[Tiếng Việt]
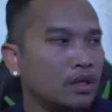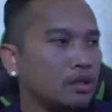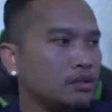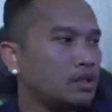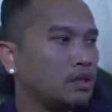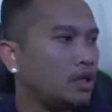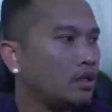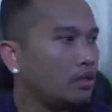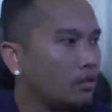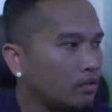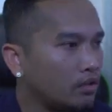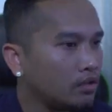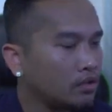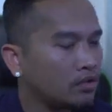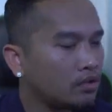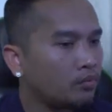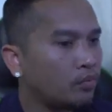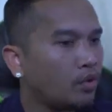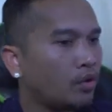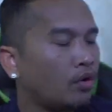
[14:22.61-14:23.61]
trái lối
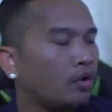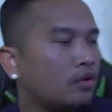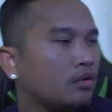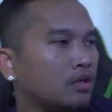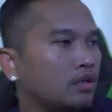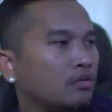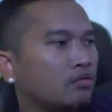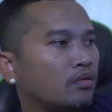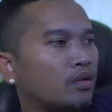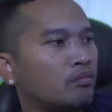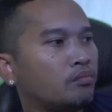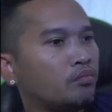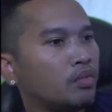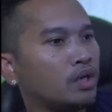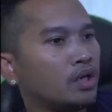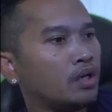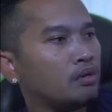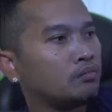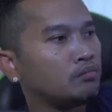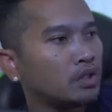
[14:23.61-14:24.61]
support
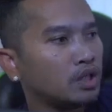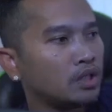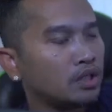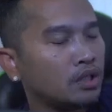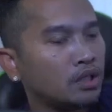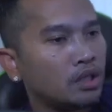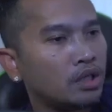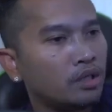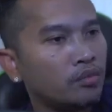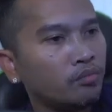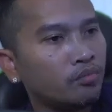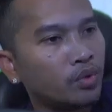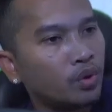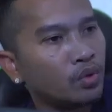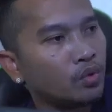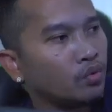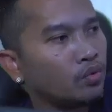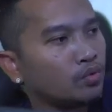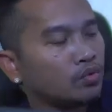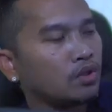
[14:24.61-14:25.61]
developer đầm bay cái
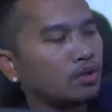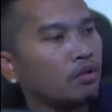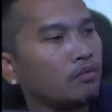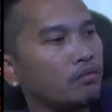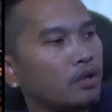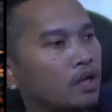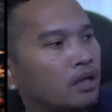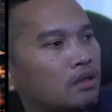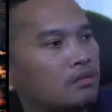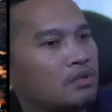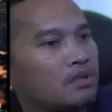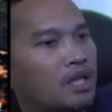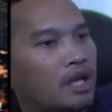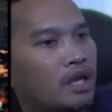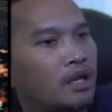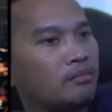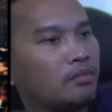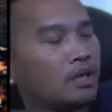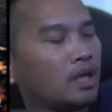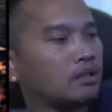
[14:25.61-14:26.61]
improve so với năng của
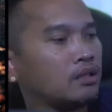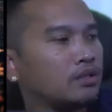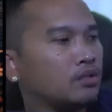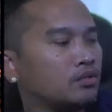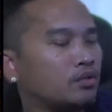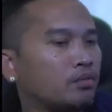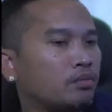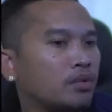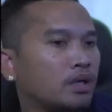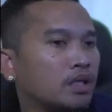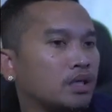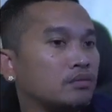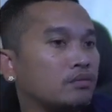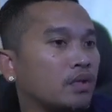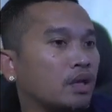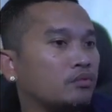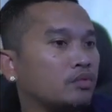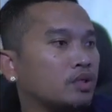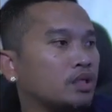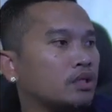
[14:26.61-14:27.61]
time can là số phở
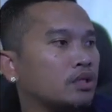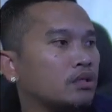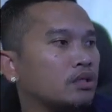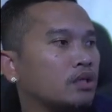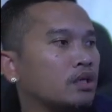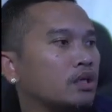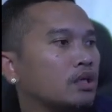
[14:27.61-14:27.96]
mẹp dữ